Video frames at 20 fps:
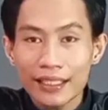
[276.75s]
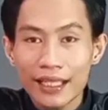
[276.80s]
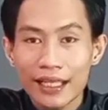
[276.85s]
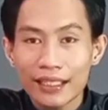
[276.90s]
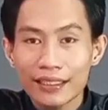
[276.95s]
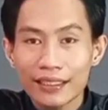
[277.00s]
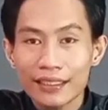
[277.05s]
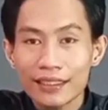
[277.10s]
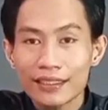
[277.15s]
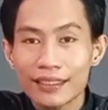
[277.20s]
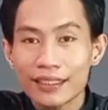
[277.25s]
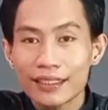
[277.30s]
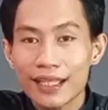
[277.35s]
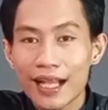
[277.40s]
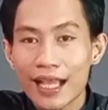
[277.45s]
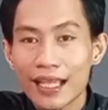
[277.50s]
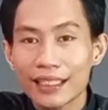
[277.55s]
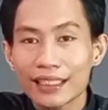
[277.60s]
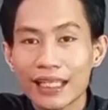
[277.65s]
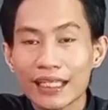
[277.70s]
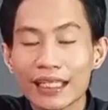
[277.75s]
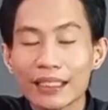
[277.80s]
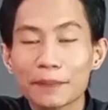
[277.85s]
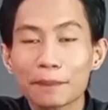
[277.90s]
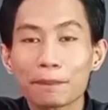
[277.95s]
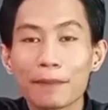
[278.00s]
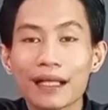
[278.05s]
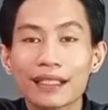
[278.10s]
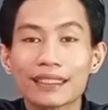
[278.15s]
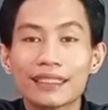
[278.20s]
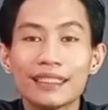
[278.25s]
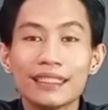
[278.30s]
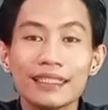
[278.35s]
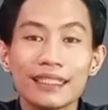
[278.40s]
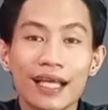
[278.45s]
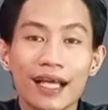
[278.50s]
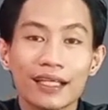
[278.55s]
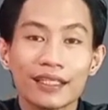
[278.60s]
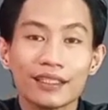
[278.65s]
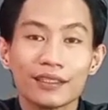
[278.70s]
yakni jika ayat-ayat
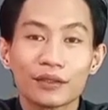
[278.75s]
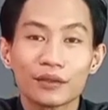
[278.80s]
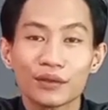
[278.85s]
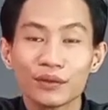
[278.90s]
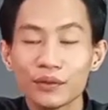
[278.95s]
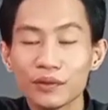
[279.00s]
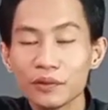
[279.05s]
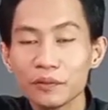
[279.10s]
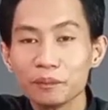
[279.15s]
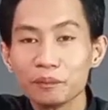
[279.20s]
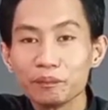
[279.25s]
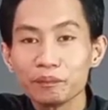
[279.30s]
Makiyah itu